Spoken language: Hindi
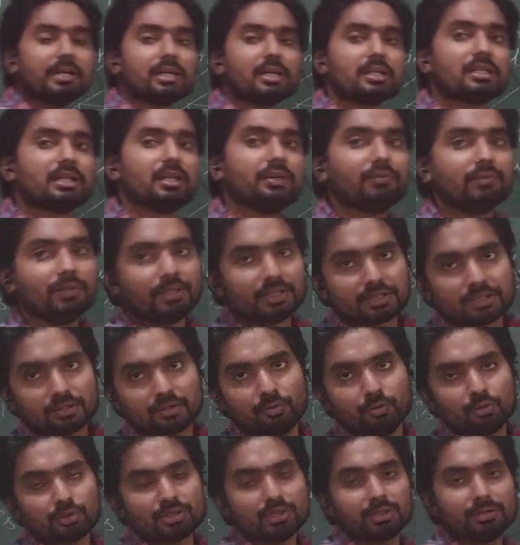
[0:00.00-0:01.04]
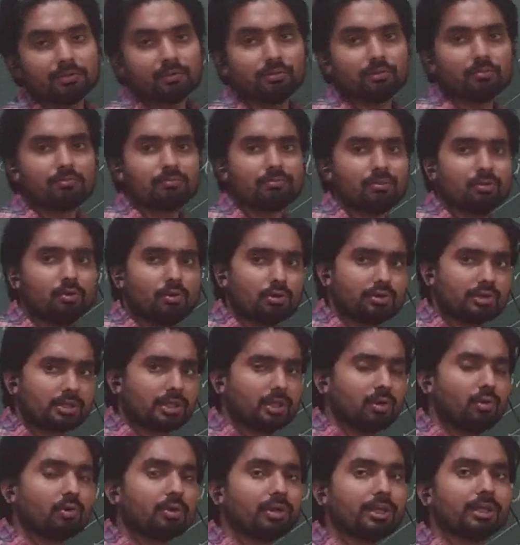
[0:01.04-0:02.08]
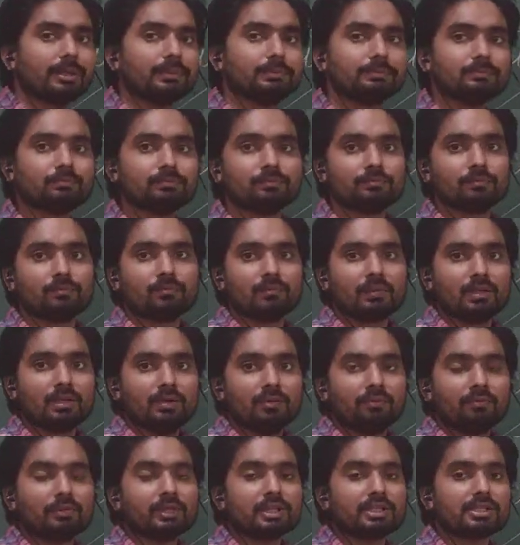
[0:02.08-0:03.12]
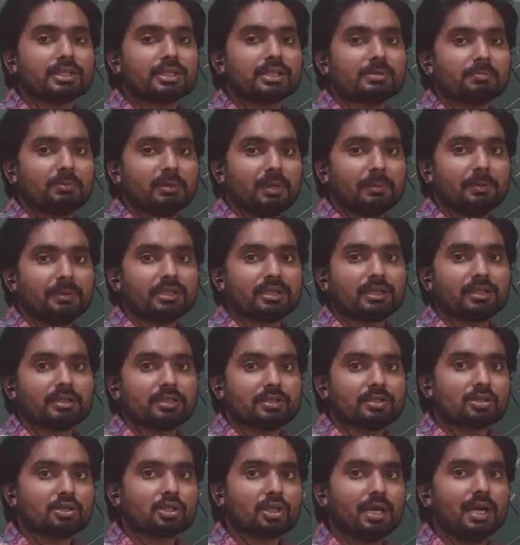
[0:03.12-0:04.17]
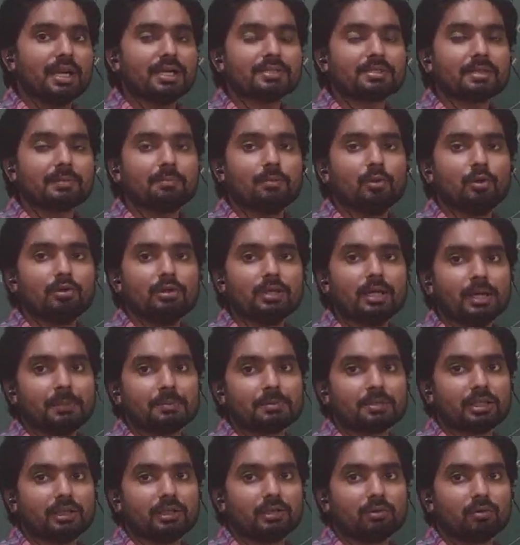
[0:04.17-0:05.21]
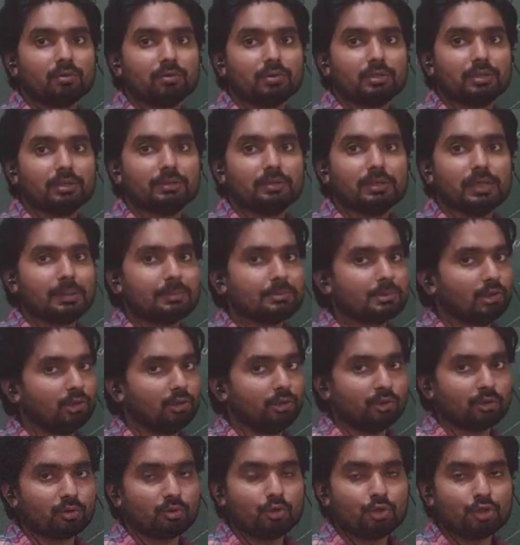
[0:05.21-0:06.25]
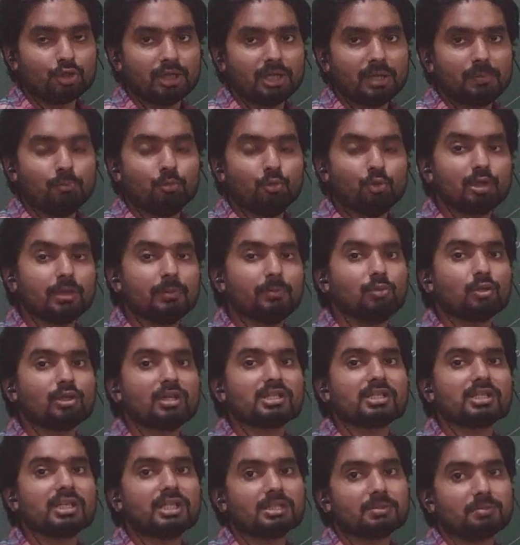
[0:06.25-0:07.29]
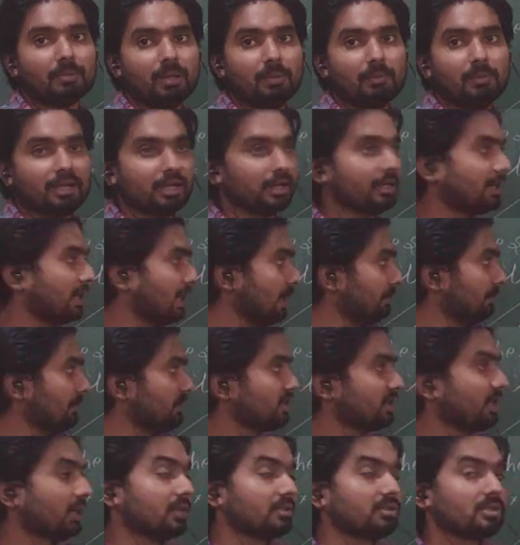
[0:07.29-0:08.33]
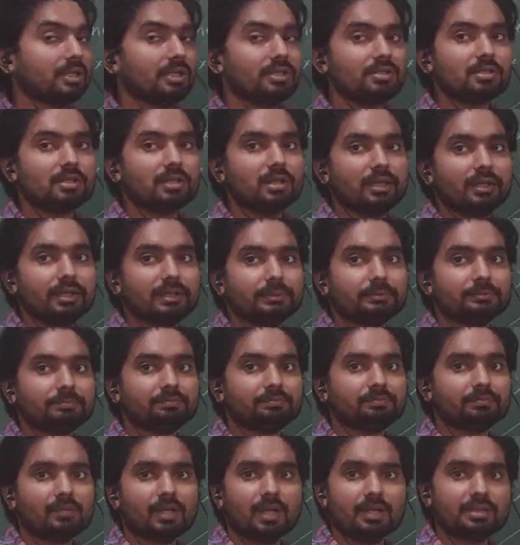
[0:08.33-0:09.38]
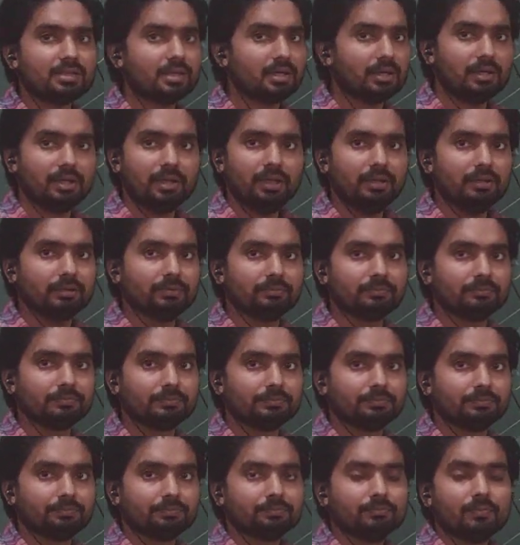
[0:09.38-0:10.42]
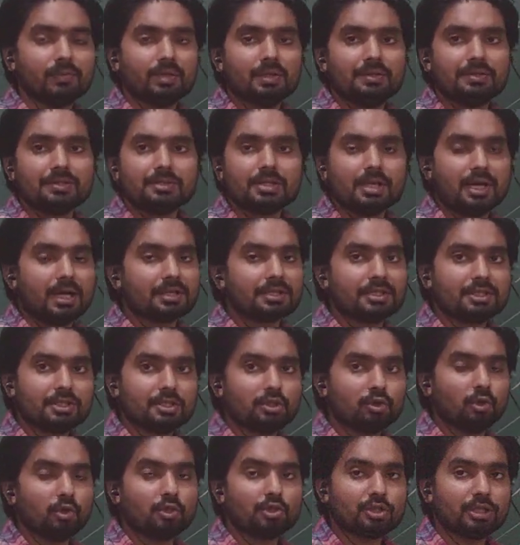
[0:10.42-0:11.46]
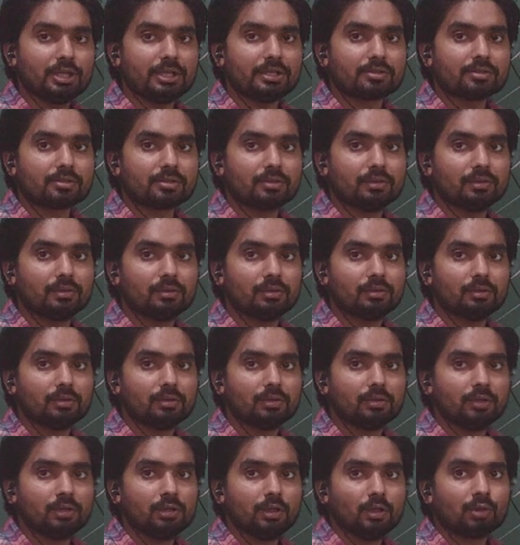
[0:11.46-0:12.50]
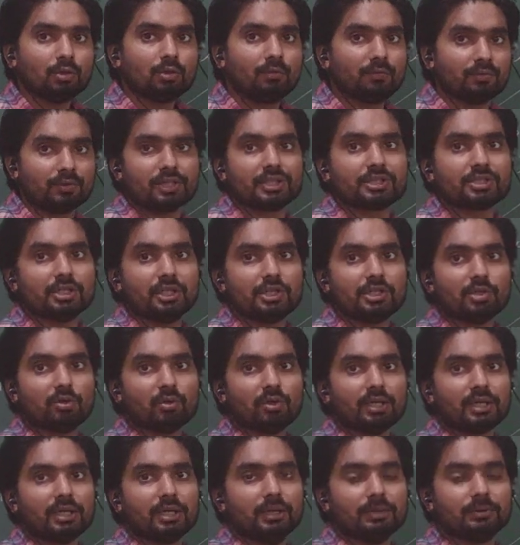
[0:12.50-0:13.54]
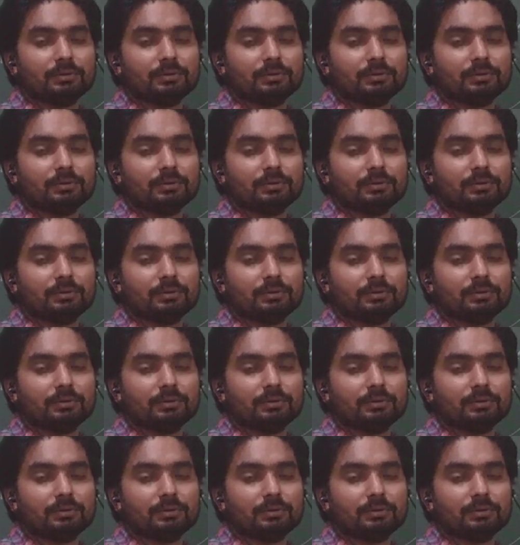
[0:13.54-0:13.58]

करता है फ्लक्स गोस के गोस के अकॉर्डिंग फ्लक्स किस पर डिपेंड करता है चार्ज अपॉन एप्सल नॉट एप्सल नोट कॉन्स्टेंट है पूरा पूरा चार्ज पर डिपेंड करता क्या आपने चार्ज चेंज किया है आंसर नहीं चार्ज इज नॉट चेंज तो फ्लक्स चेंज होगा क्या